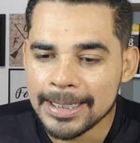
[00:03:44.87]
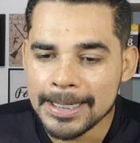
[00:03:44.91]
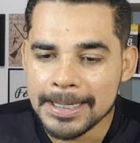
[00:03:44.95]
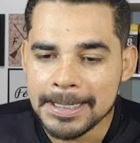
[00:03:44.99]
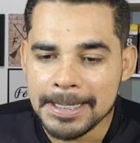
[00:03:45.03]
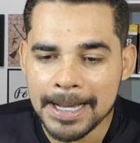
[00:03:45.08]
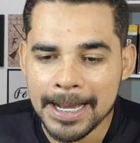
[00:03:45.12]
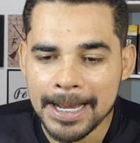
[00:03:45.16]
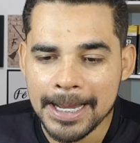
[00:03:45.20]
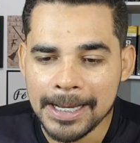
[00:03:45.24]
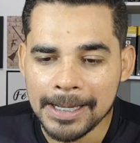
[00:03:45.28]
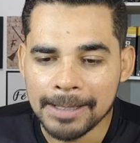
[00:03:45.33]

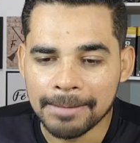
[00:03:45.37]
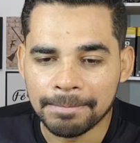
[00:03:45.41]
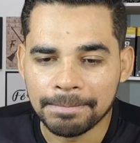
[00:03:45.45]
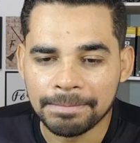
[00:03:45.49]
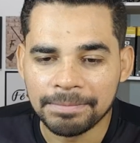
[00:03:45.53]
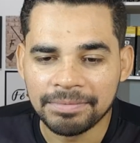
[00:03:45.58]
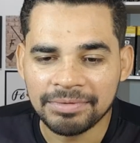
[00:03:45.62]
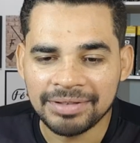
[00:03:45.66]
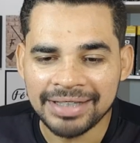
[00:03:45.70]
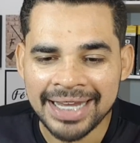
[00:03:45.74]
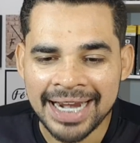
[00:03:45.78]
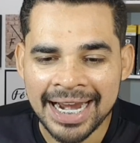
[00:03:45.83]
E aí,
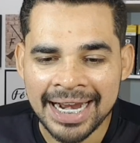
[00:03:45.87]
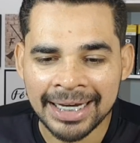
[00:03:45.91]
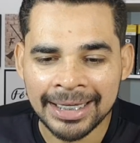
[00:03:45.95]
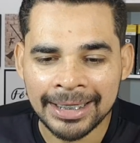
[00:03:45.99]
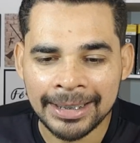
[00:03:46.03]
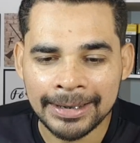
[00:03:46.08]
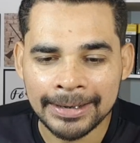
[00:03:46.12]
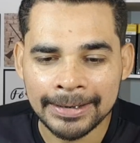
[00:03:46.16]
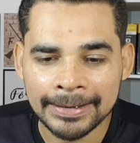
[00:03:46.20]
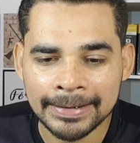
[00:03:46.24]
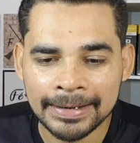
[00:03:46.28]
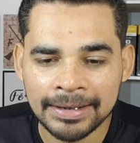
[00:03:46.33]
será
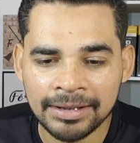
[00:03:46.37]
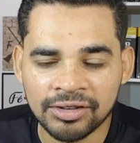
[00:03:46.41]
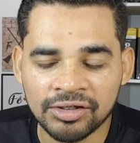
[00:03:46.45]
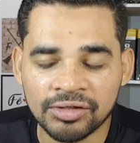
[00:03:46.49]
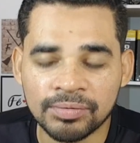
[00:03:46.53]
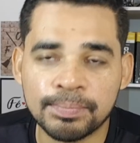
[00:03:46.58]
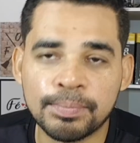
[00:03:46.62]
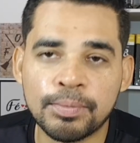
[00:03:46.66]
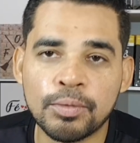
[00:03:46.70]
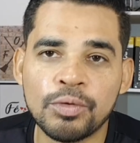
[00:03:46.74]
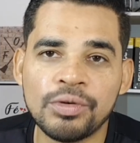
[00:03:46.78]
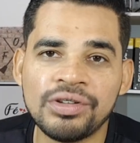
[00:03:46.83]
que a
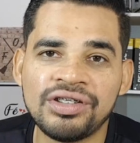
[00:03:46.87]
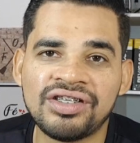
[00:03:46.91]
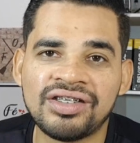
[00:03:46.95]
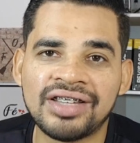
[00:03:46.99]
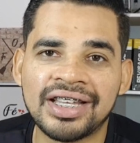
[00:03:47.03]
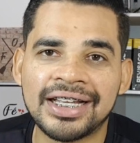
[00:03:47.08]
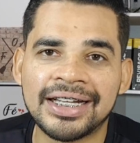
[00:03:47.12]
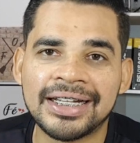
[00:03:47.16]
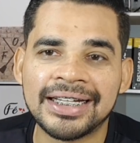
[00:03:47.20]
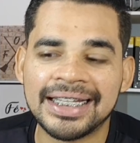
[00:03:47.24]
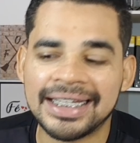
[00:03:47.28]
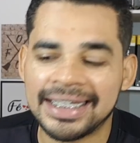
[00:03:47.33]

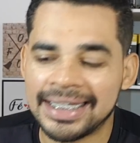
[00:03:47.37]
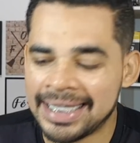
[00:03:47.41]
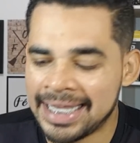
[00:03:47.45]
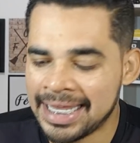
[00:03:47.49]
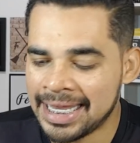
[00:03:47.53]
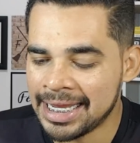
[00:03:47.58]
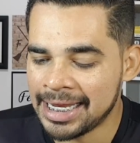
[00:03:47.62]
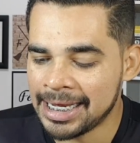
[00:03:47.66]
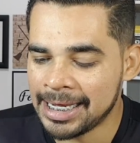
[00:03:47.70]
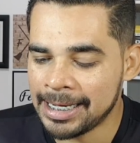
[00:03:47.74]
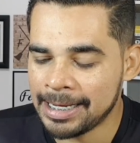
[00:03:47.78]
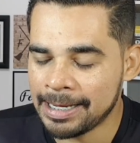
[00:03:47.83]
esposa
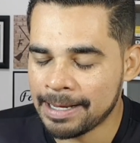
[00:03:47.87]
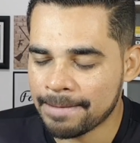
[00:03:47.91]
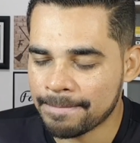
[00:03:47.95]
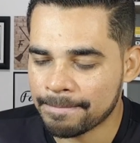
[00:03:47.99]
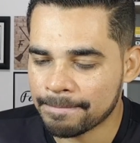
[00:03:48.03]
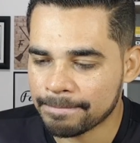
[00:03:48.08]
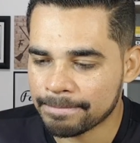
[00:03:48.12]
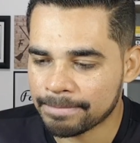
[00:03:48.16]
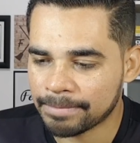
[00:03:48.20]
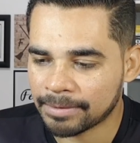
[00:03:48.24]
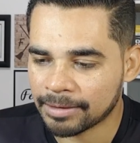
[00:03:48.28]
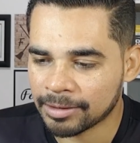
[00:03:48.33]
dele,
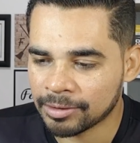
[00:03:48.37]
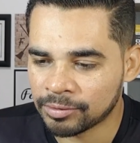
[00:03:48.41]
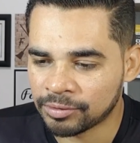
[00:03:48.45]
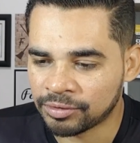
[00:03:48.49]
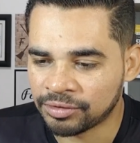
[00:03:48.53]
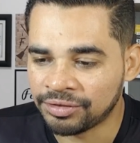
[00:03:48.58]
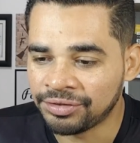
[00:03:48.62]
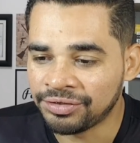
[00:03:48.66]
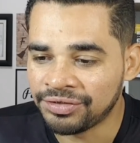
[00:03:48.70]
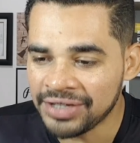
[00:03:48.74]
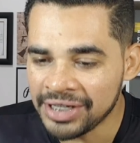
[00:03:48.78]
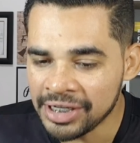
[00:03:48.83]

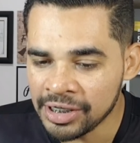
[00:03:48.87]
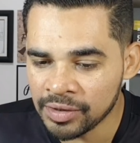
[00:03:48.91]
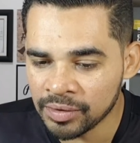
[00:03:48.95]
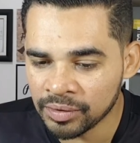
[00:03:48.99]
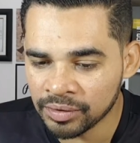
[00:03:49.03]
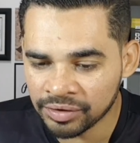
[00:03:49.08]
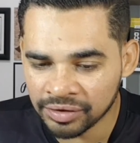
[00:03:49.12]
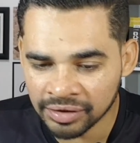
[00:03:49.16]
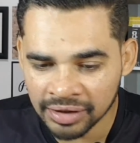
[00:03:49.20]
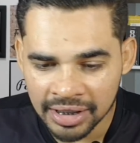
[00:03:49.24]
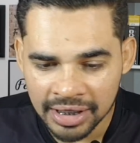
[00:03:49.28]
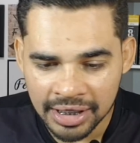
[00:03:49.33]
os
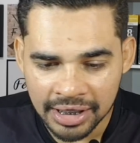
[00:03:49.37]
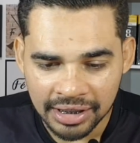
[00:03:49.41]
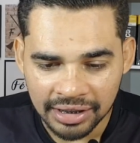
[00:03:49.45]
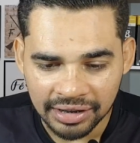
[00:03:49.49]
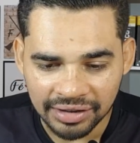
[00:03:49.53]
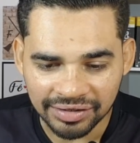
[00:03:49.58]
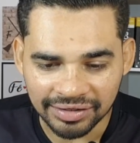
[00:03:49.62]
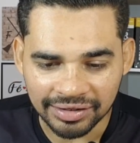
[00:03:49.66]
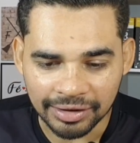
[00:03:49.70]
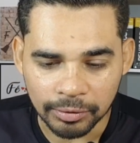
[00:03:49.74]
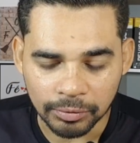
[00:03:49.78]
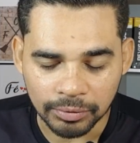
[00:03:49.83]
filhos,
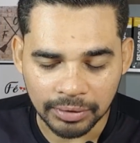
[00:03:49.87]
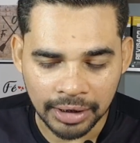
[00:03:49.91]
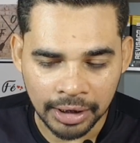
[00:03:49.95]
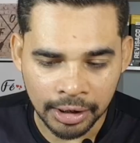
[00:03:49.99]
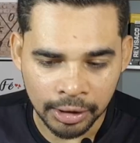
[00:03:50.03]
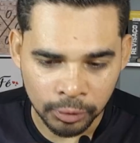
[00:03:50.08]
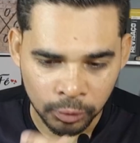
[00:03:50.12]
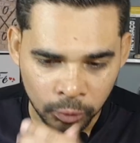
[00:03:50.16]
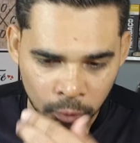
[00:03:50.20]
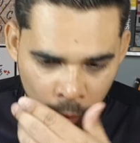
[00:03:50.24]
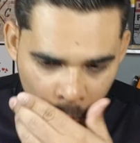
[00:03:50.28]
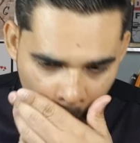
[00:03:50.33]
estão
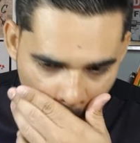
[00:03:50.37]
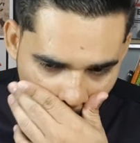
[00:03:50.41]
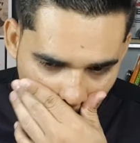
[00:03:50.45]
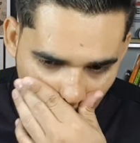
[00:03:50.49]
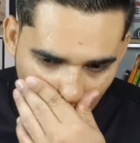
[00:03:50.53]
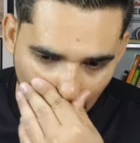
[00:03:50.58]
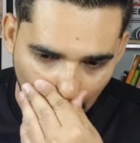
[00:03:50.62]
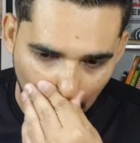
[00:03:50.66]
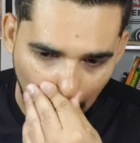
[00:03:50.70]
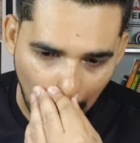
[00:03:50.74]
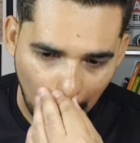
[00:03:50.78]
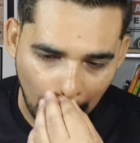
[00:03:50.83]
tendo
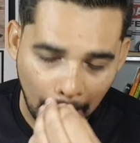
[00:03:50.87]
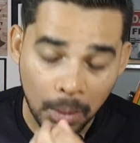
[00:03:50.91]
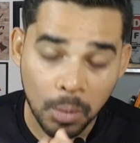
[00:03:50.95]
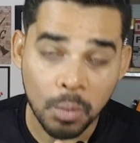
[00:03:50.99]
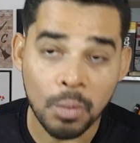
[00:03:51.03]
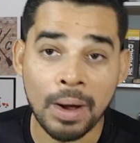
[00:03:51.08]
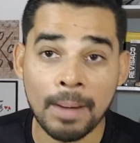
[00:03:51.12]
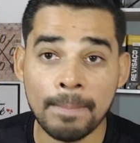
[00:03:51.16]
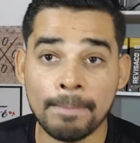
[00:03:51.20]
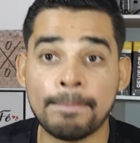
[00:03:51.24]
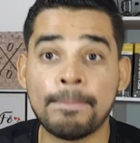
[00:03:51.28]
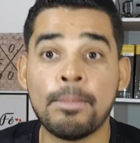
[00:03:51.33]

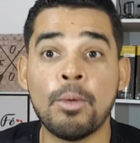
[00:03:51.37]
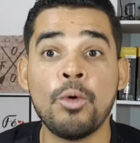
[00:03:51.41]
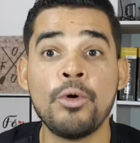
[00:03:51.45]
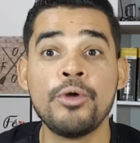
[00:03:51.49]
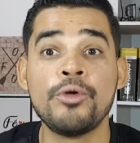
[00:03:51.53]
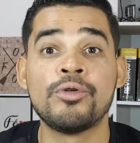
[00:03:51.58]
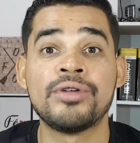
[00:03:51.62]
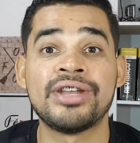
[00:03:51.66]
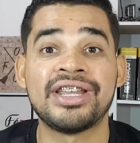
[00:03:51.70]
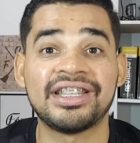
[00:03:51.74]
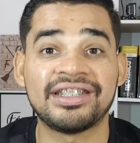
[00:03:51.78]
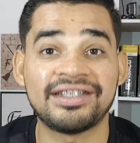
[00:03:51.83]
o
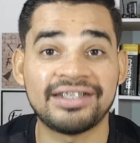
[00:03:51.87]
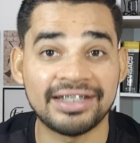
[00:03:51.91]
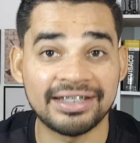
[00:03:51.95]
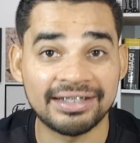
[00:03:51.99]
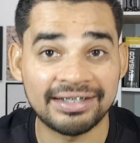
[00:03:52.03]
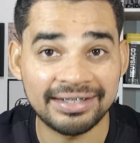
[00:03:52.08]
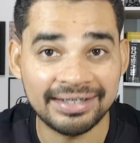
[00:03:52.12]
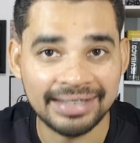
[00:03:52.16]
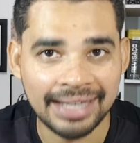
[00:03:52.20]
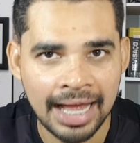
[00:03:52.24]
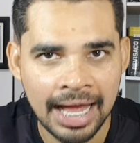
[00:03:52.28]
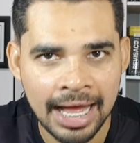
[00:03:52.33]
apoio
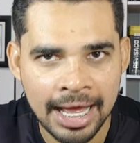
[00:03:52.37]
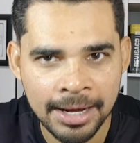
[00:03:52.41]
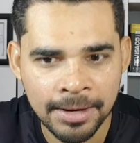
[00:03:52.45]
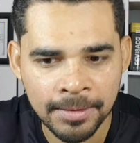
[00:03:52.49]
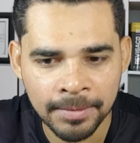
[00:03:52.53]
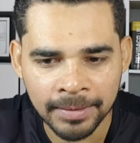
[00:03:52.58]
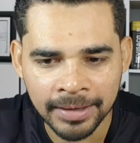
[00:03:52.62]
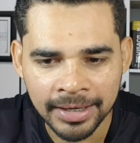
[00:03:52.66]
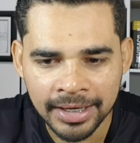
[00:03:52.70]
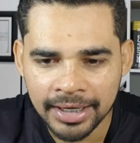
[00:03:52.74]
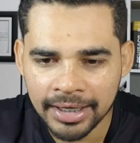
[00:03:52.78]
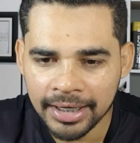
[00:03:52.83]

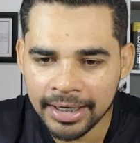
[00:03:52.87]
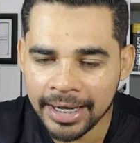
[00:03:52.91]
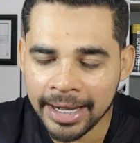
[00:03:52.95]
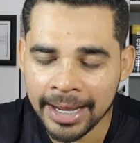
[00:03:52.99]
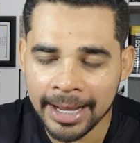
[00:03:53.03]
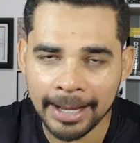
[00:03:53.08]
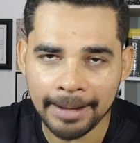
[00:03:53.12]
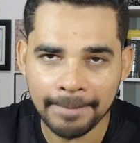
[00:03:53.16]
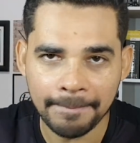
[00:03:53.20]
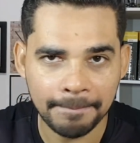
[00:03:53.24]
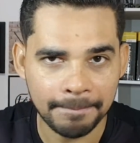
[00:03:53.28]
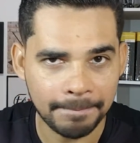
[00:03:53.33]
necessário,
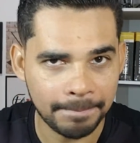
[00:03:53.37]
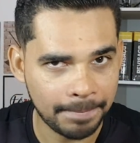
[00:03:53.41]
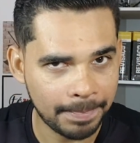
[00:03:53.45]
né?